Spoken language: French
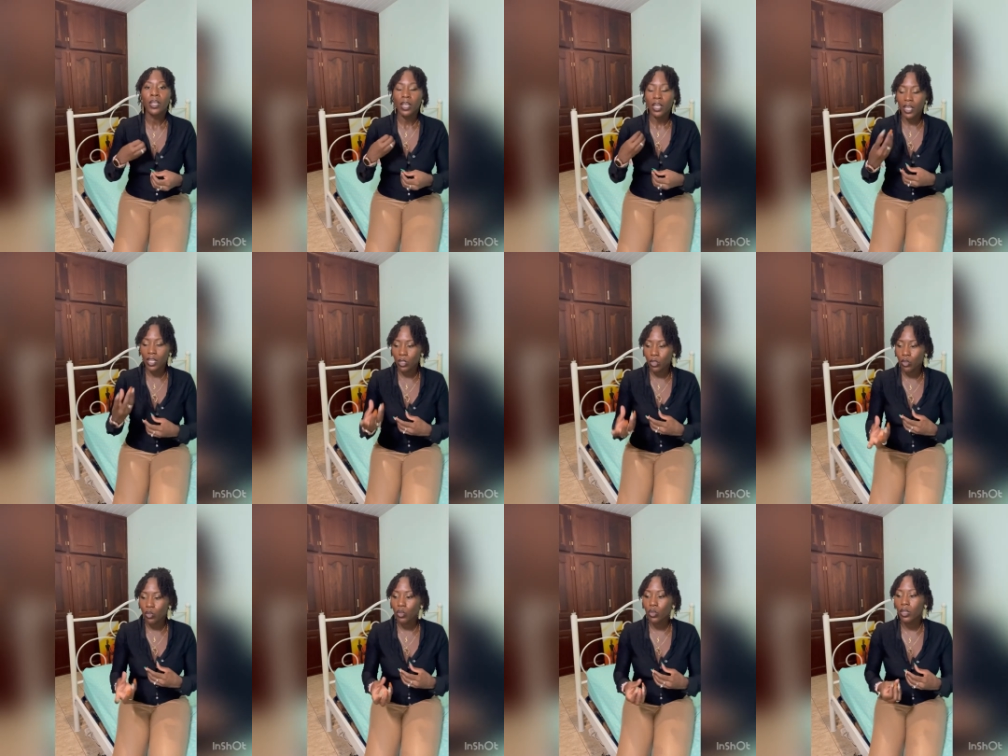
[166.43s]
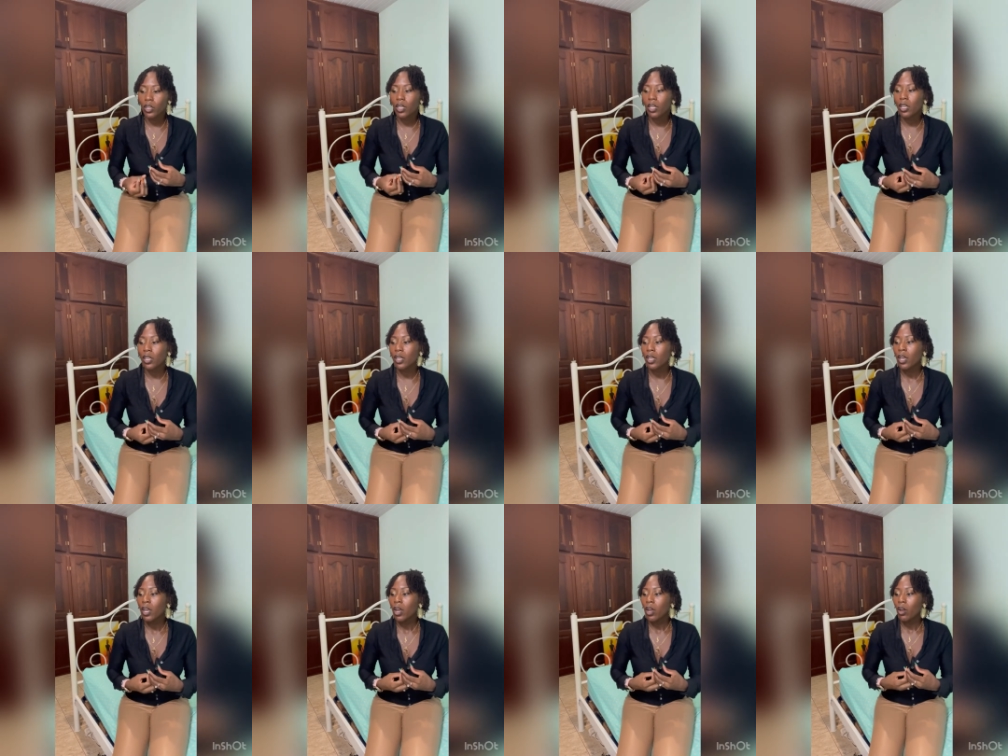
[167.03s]

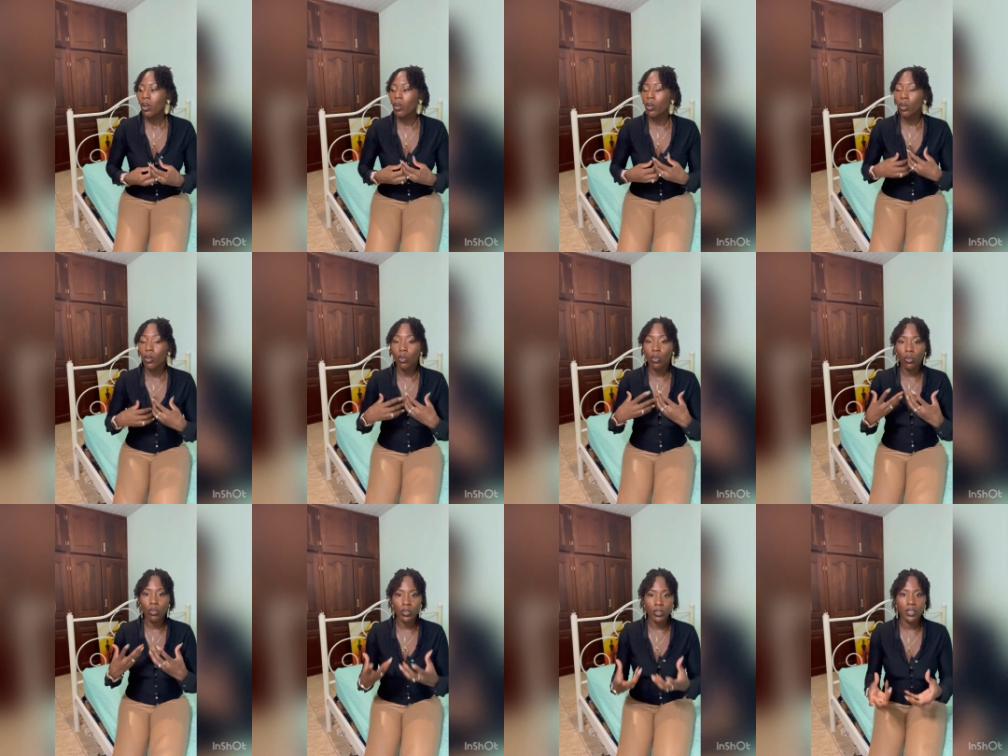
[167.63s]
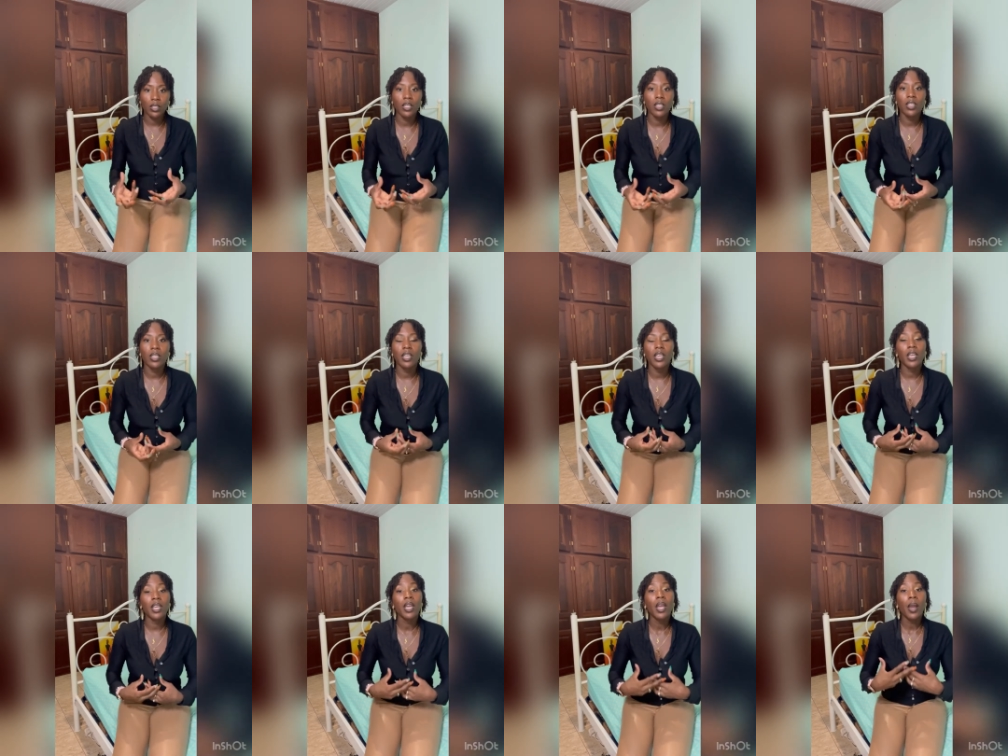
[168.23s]
éduqué, euh,
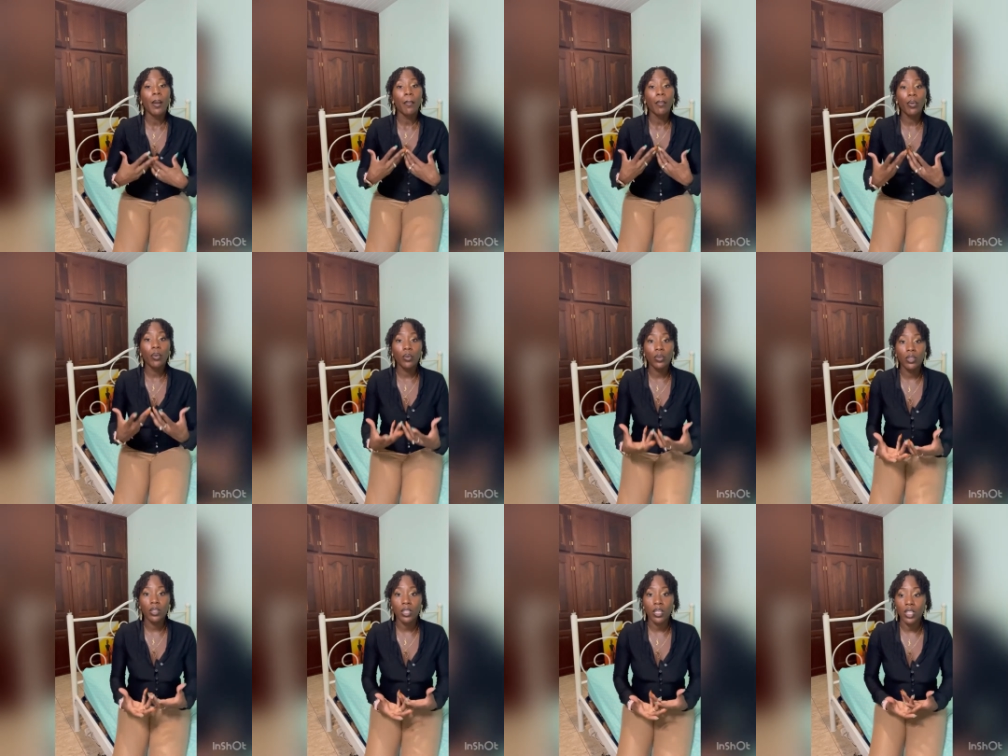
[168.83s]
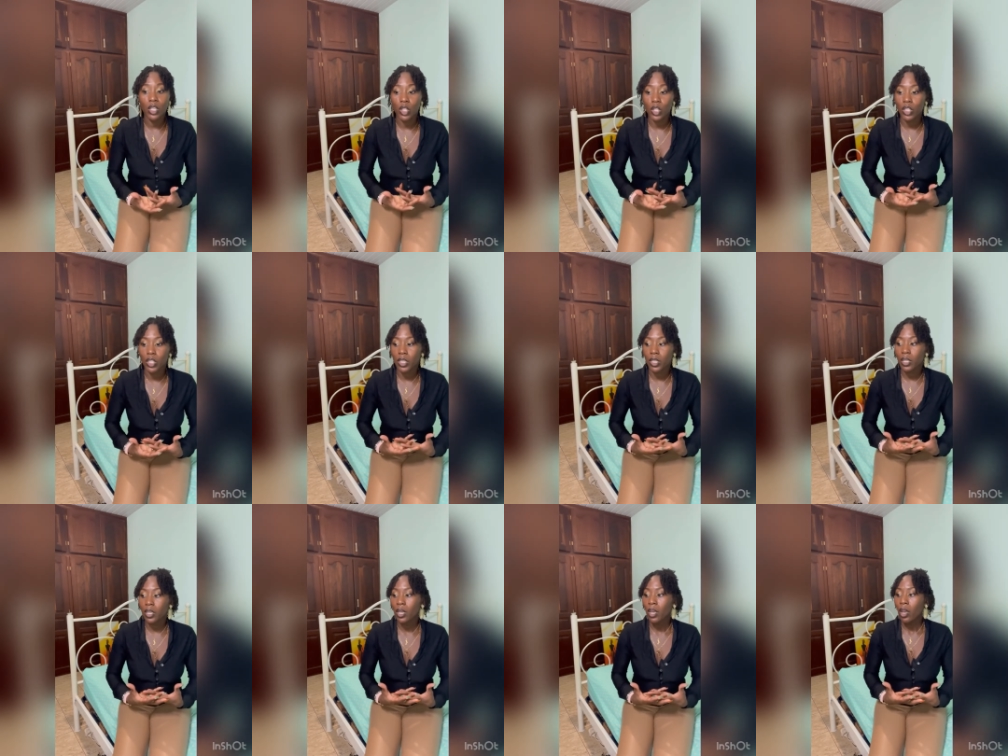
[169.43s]
conseillé,
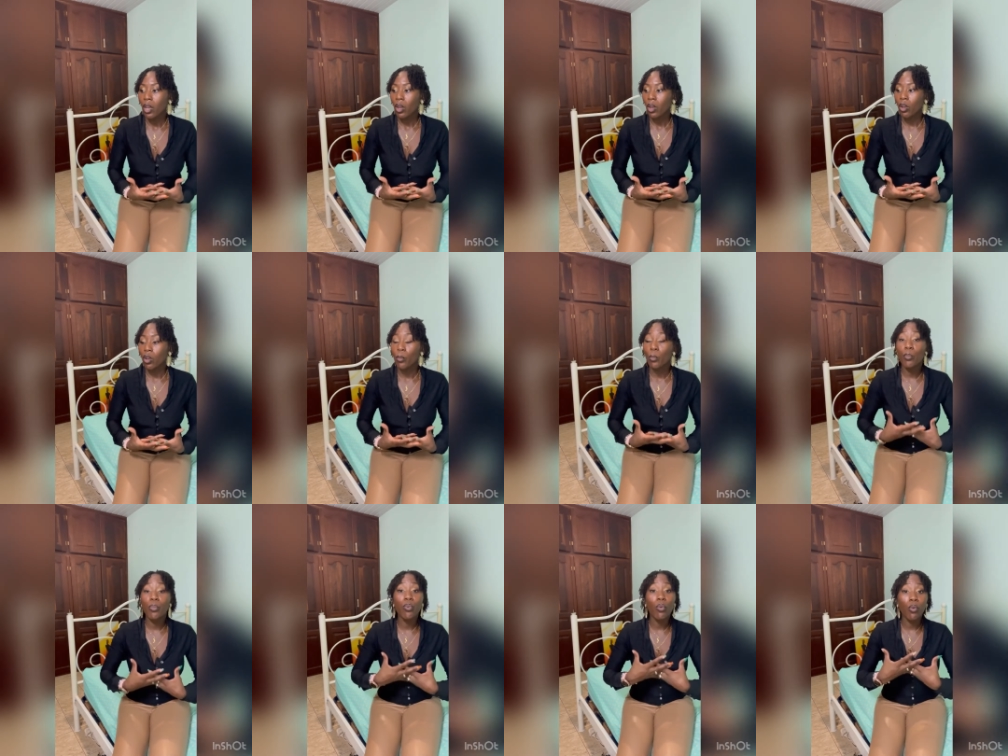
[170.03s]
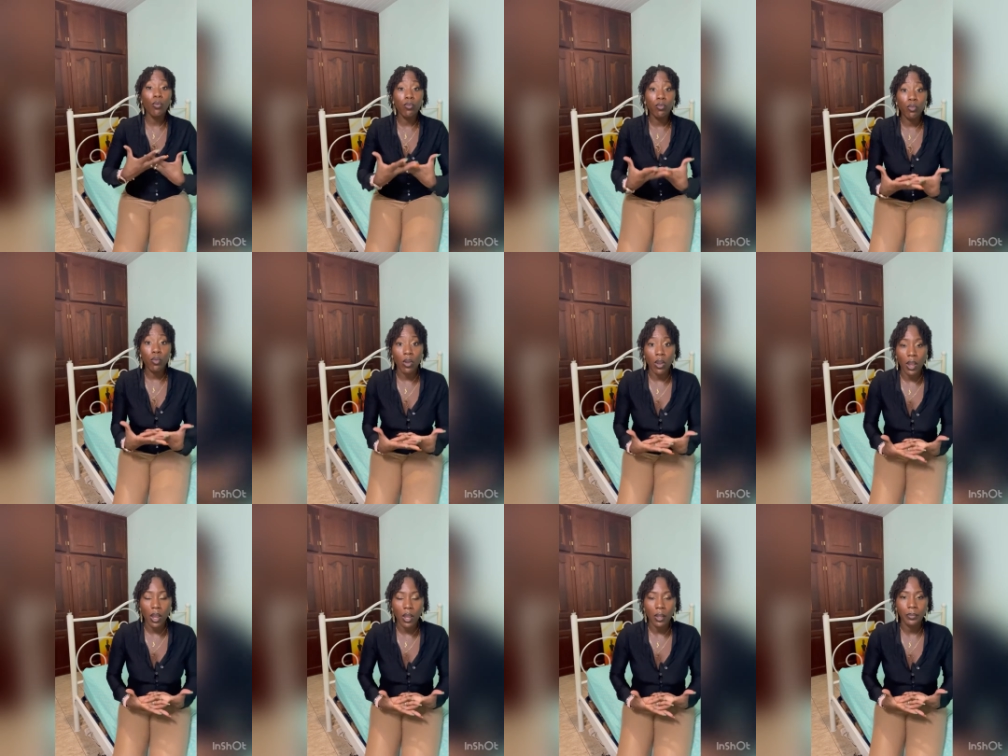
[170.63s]
protégé, euh,
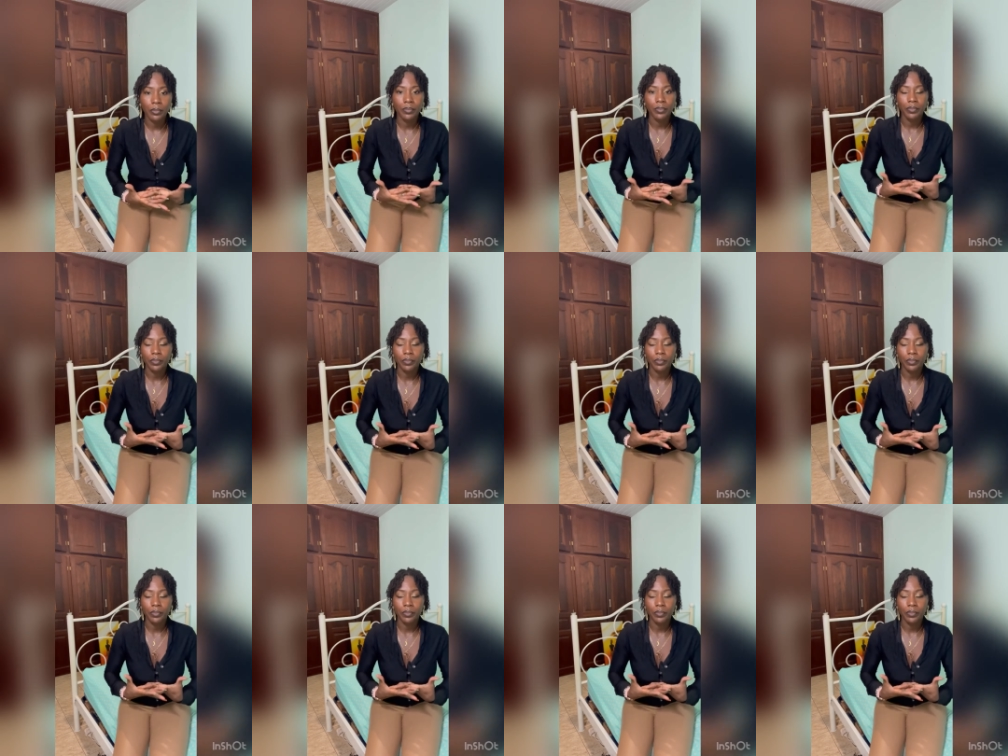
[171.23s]
pourvoir,